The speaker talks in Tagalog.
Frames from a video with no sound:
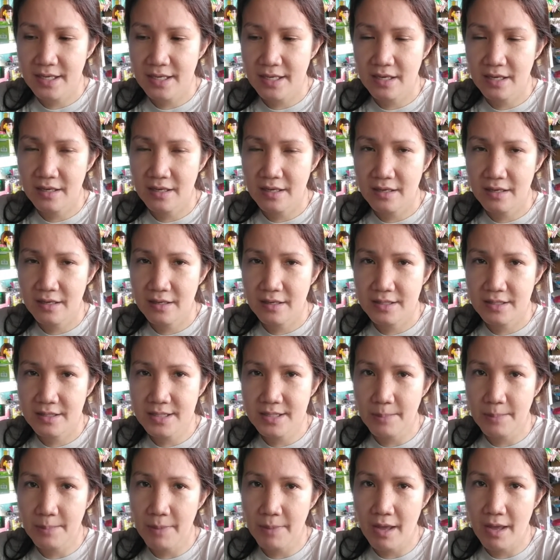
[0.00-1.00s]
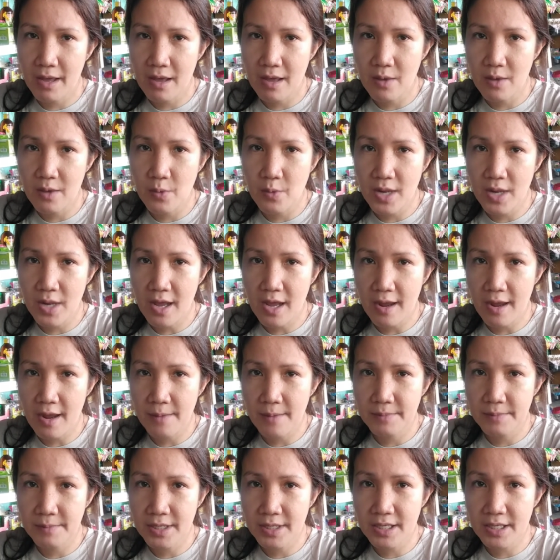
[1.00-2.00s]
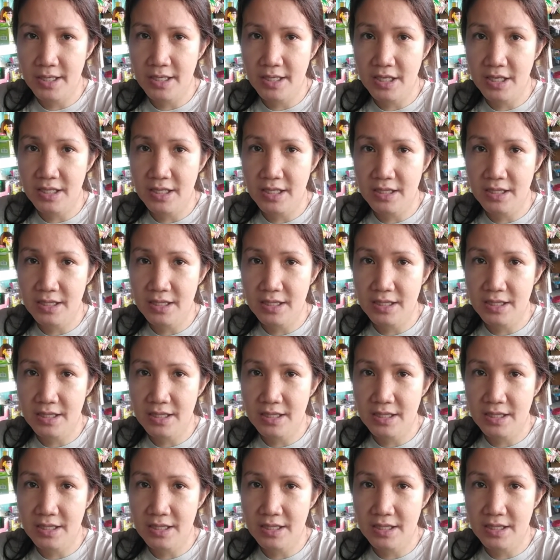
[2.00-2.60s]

Eh, sa pa, wala kami, in,